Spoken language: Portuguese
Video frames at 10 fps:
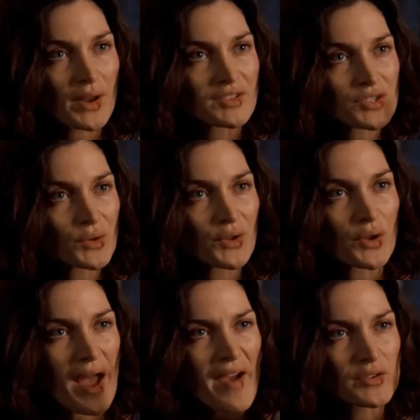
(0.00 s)
que ele fez isso,
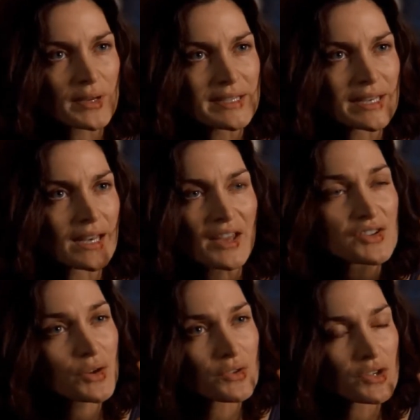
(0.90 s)
eu fui até você,
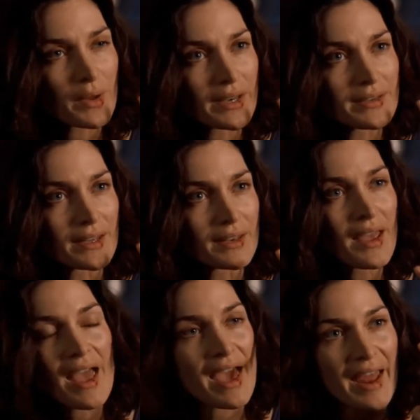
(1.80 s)
mostrei o que ele tinha
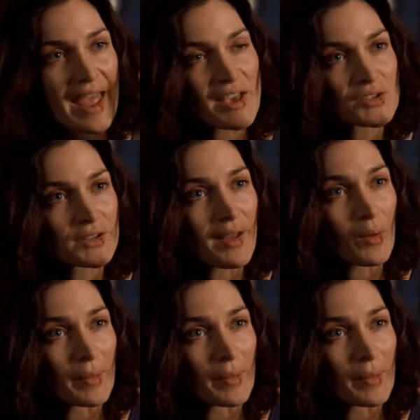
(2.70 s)
feito e pedi ajuda a